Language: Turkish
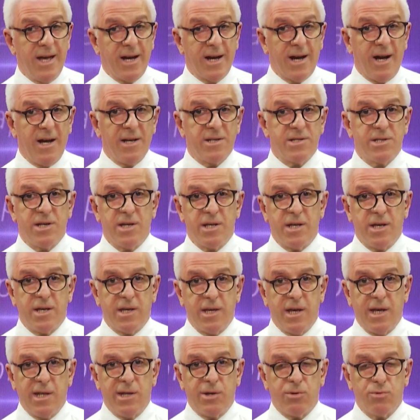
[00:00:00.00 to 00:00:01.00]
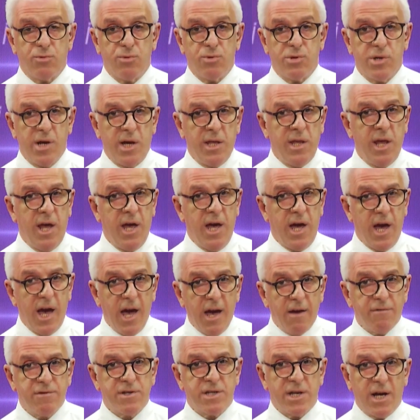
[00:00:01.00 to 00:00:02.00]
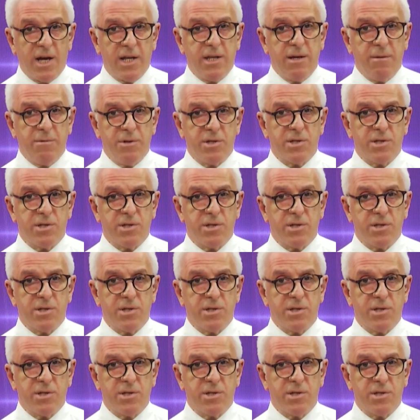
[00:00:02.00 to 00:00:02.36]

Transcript: kansere yenik düşen efsane